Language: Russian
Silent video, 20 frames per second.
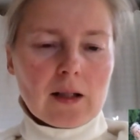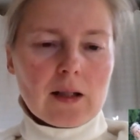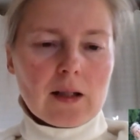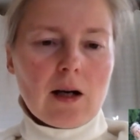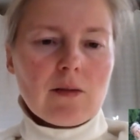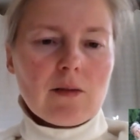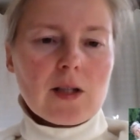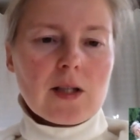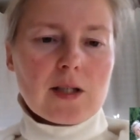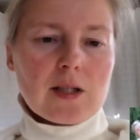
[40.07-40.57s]

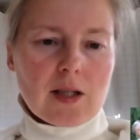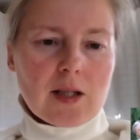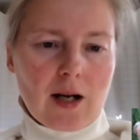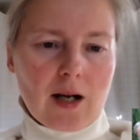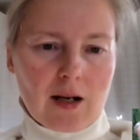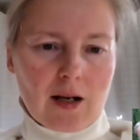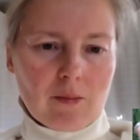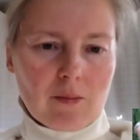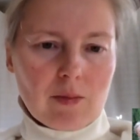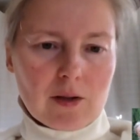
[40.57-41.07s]
Да, вы не
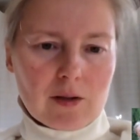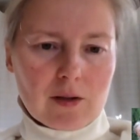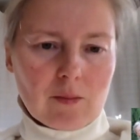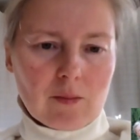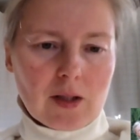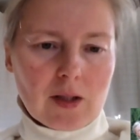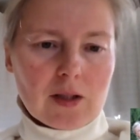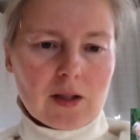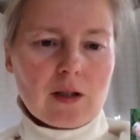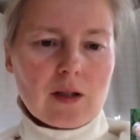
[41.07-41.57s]
знали об
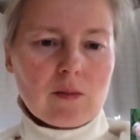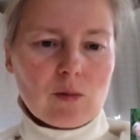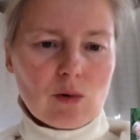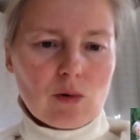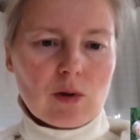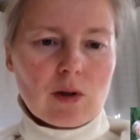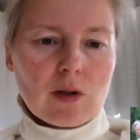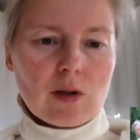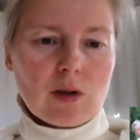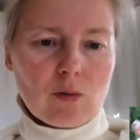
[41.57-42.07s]
этом, это
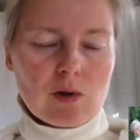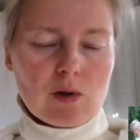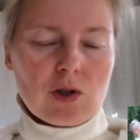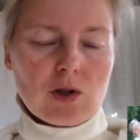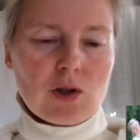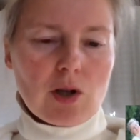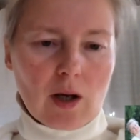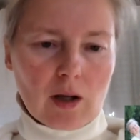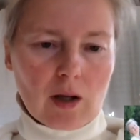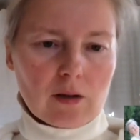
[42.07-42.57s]
немного
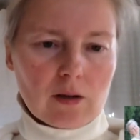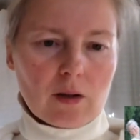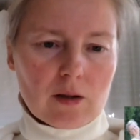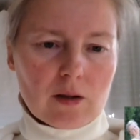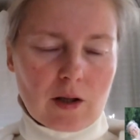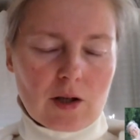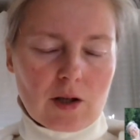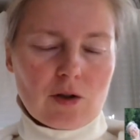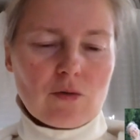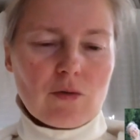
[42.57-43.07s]
уменьшает,
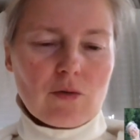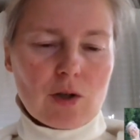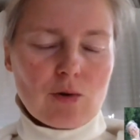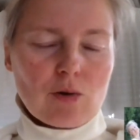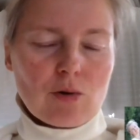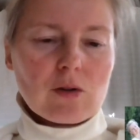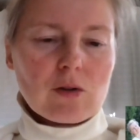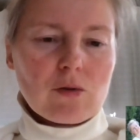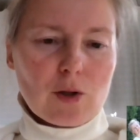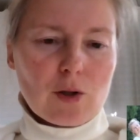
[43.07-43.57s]
так скажем,
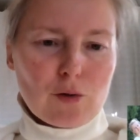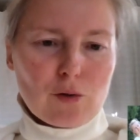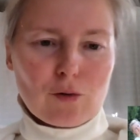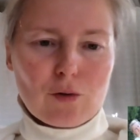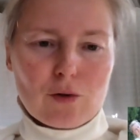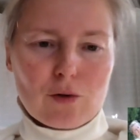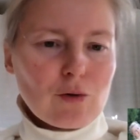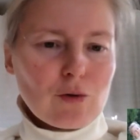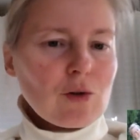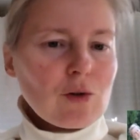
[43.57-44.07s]
вашу
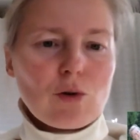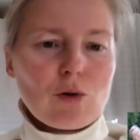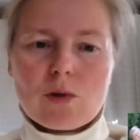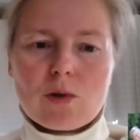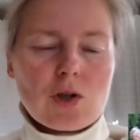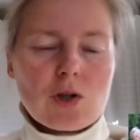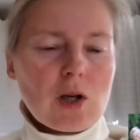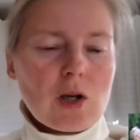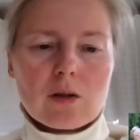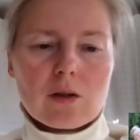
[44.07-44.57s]
ответственность, но не
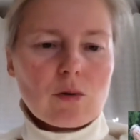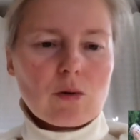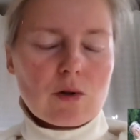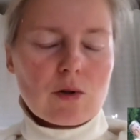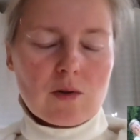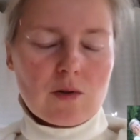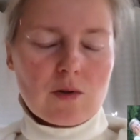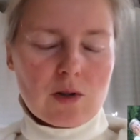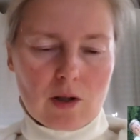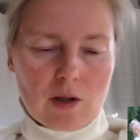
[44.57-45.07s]
уменьшает ее
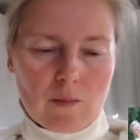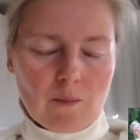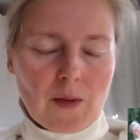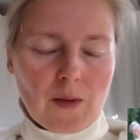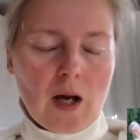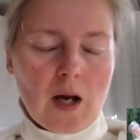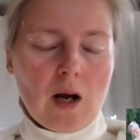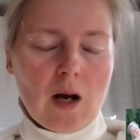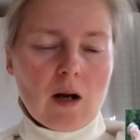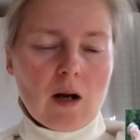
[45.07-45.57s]
совсем.
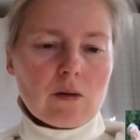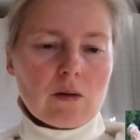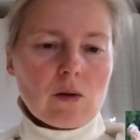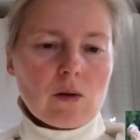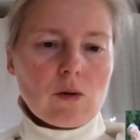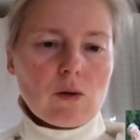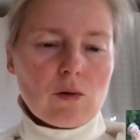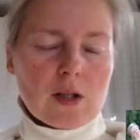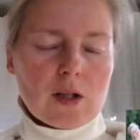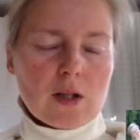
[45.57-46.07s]
В
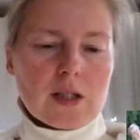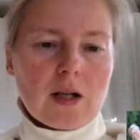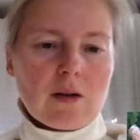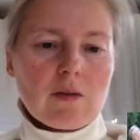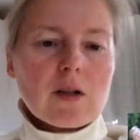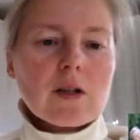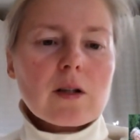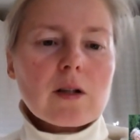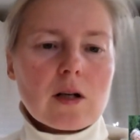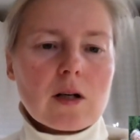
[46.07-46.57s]
руки у вас
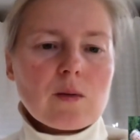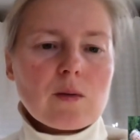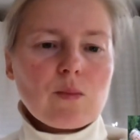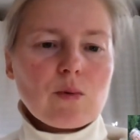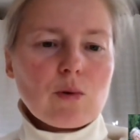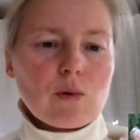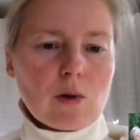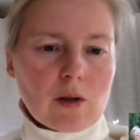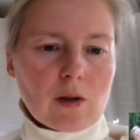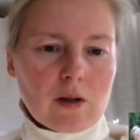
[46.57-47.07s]
вставлены
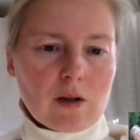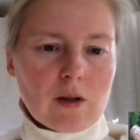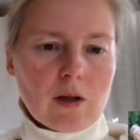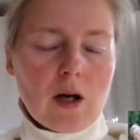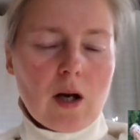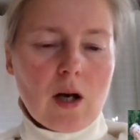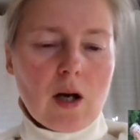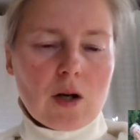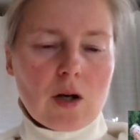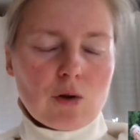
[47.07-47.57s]

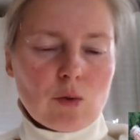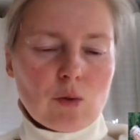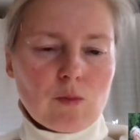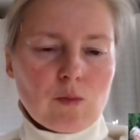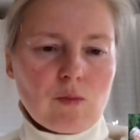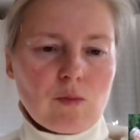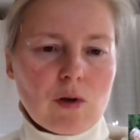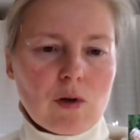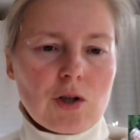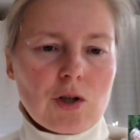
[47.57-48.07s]
распорки,
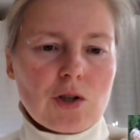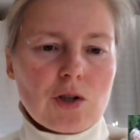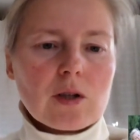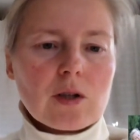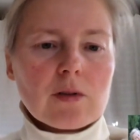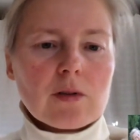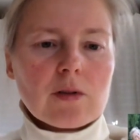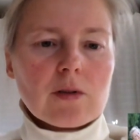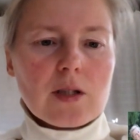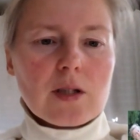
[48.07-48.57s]
чтобы больше
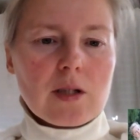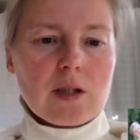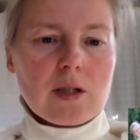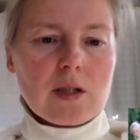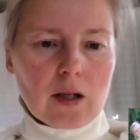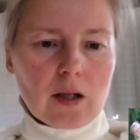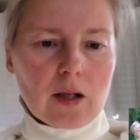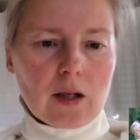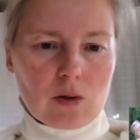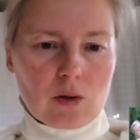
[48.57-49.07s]
этого не
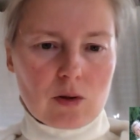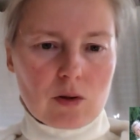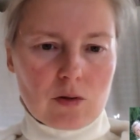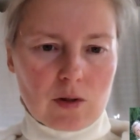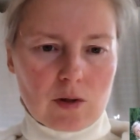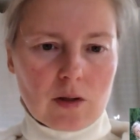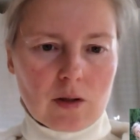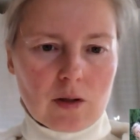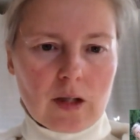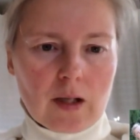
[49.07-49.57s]
делали. То есть
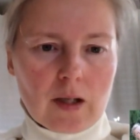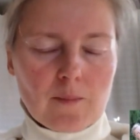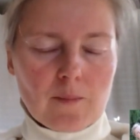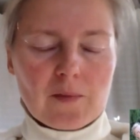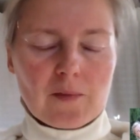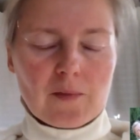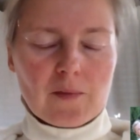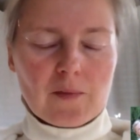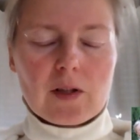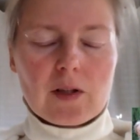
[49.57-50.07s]
вы делали,
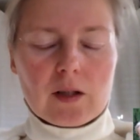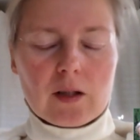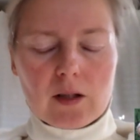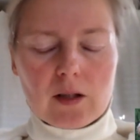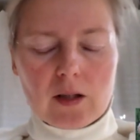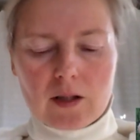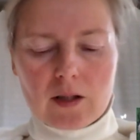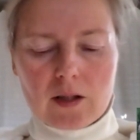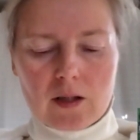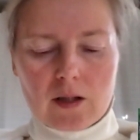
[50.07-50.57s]
вы,
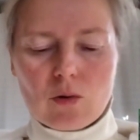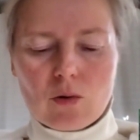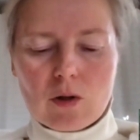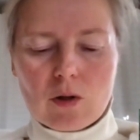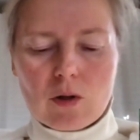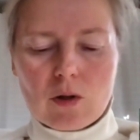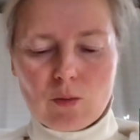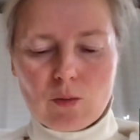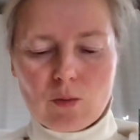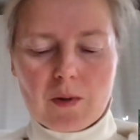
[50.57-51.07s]
я сразу
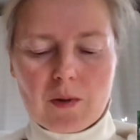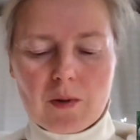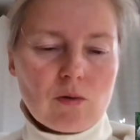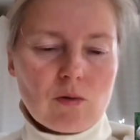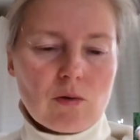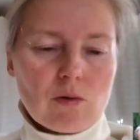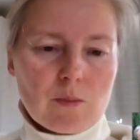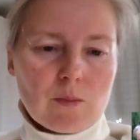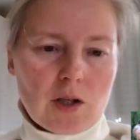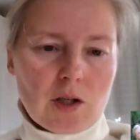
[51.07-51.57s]
хочу попросить
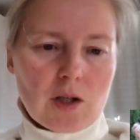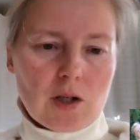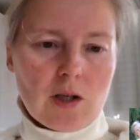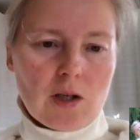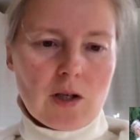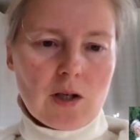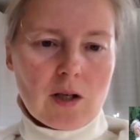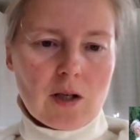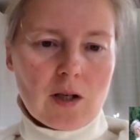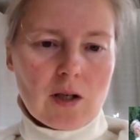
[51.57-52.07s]
у вас
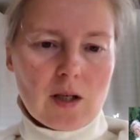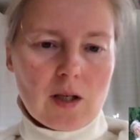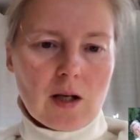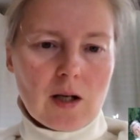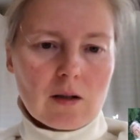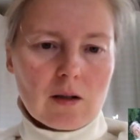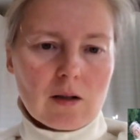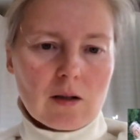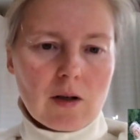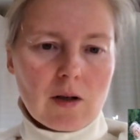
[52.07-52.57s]
прощения,
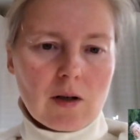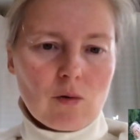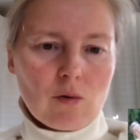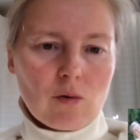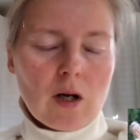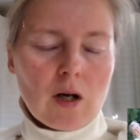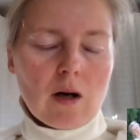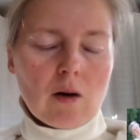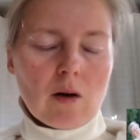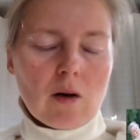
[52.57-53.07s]
я
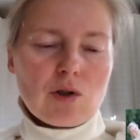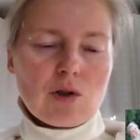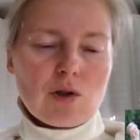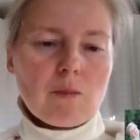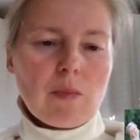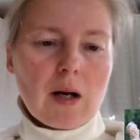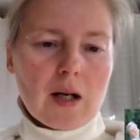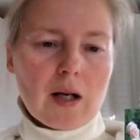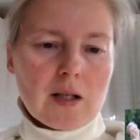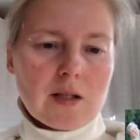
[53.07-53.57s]
говорю
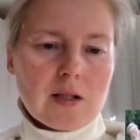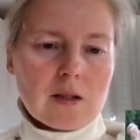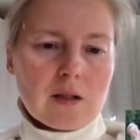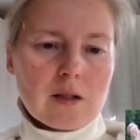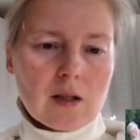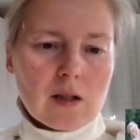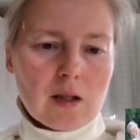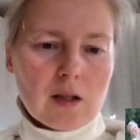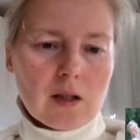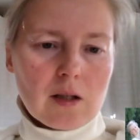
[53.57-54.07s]
очень
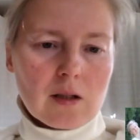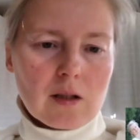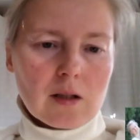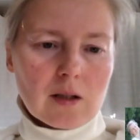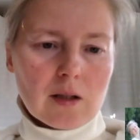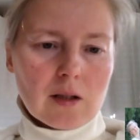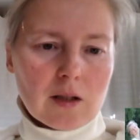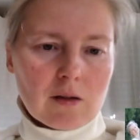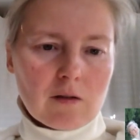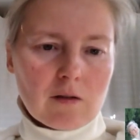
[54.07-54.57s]
болезненные и
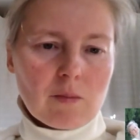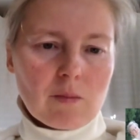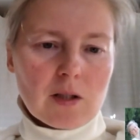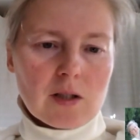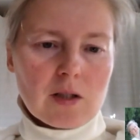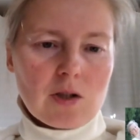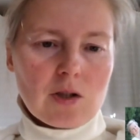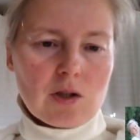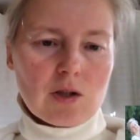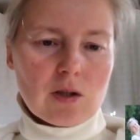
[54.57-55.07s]
иногда
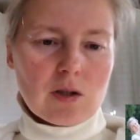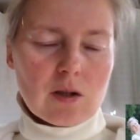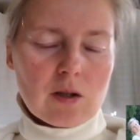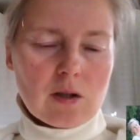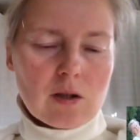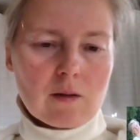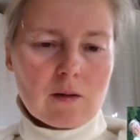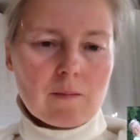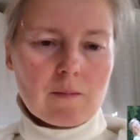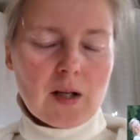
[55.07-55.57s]

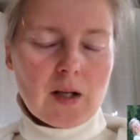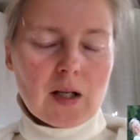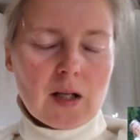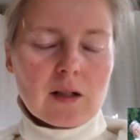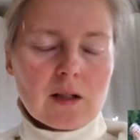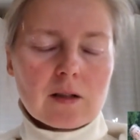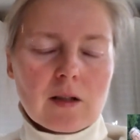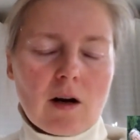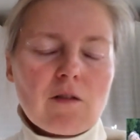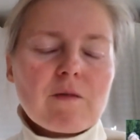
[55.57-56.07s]
травматические,
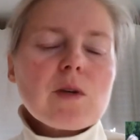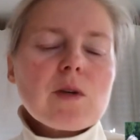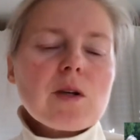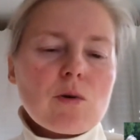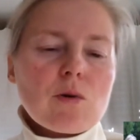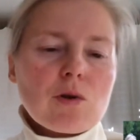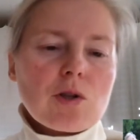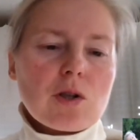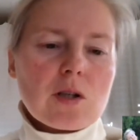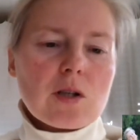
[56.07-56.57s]

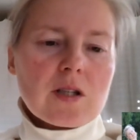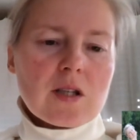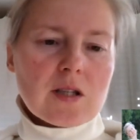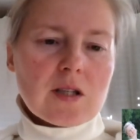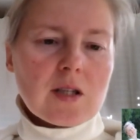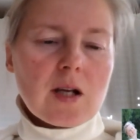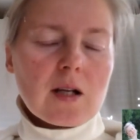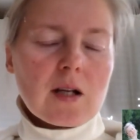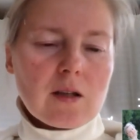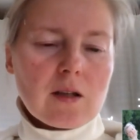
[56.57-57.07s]
травмирующие
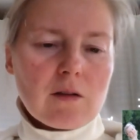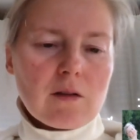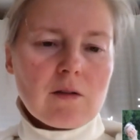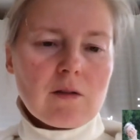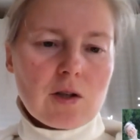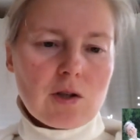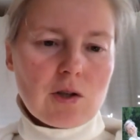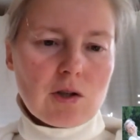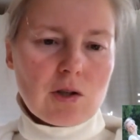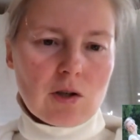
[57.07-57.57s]
сознание
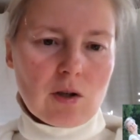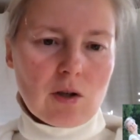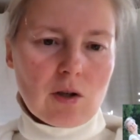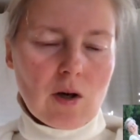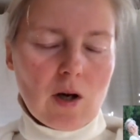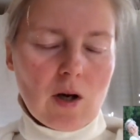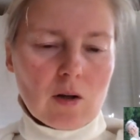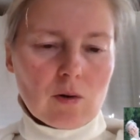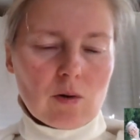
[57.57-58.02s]
вещи.